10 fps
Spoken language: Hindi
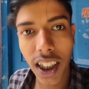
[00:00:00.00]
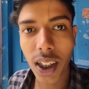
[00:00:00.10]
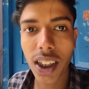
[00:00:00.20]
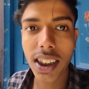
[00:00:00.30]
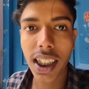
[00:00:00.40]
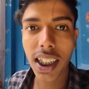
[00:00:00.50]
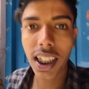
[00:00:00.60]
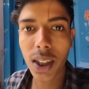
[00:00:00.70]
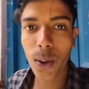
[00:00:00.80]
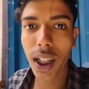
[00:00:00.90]
एक से चला
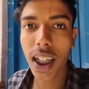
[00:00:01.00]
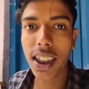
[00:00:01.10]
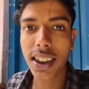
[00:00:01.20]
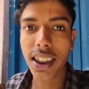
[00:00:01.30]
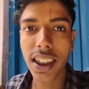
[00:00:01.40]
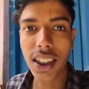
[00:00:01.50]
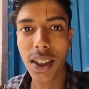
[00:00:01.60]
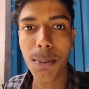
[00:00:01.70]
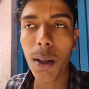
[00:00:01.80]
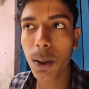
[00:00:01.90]
गया तो क्या कर सकते हैं
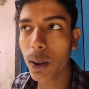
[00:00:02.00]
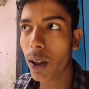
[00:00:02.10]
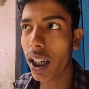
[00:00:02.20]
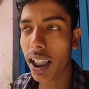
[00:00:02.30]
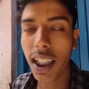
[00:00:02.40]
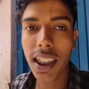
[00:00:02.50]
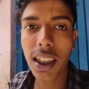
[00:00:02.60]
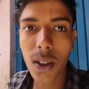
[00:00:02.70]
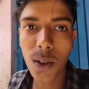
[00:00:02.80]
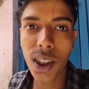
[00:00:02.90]
अब तो उसको हटाने
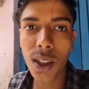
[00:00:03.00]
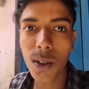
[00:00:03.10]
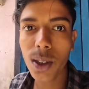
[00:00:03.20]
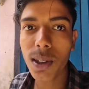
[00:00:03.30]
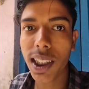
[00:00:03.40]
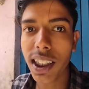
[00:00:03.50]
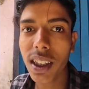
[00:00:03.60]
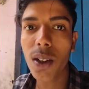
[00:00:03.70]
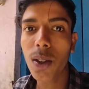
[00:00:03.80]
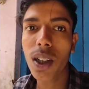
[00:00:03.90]
का कोई ना कोई तो
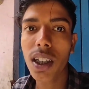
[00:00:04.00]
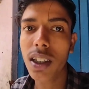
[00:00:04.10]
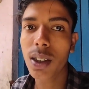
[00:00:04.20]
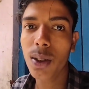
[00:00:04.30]
तरीका होगा